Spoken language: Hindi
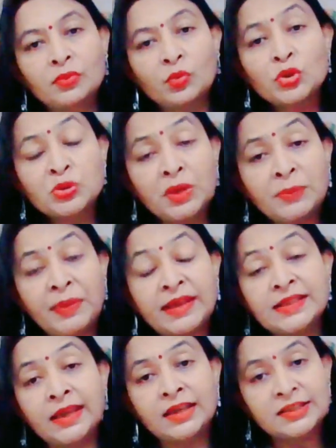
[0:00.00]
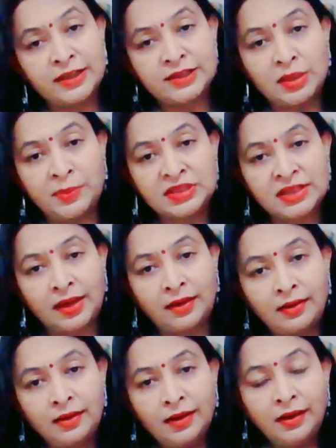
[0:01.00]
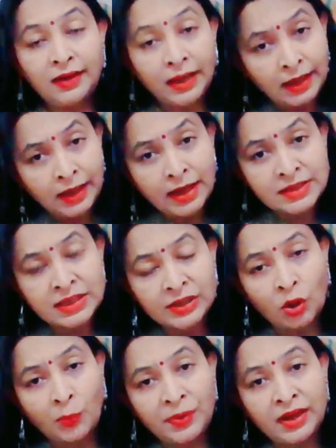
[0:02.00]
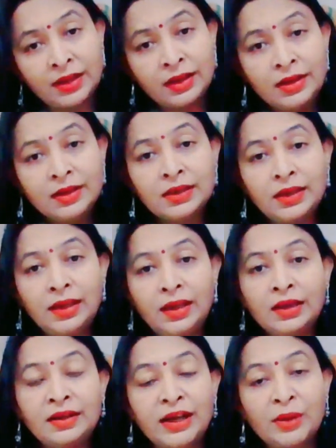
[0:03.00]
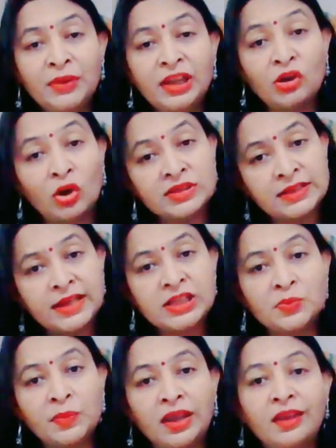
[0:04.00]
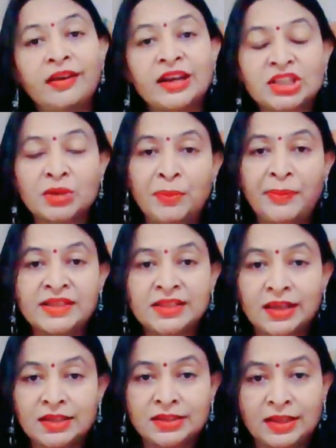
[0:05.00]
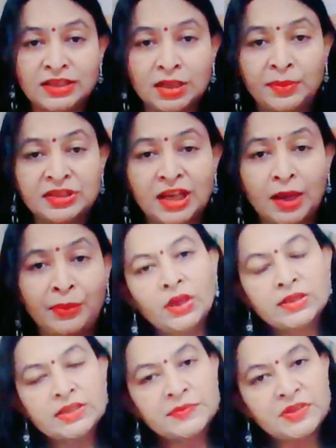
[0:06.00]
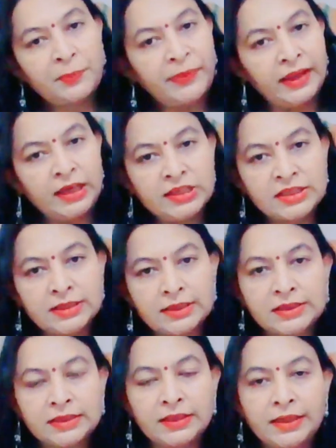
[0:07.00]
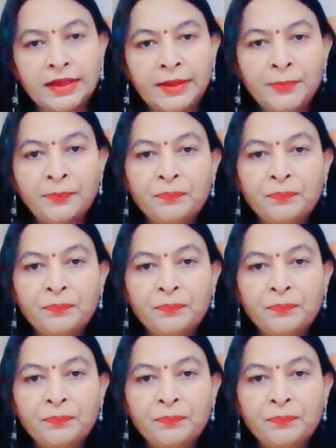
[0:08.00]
उसमें पैसे किस तरह से बचाएं यही है आज का टॉपिक कि घर में ग्रोसरीज में राशन में पैसे किस तरह से बचाएं महिलाएं सबसे पहली चीज आ जाती है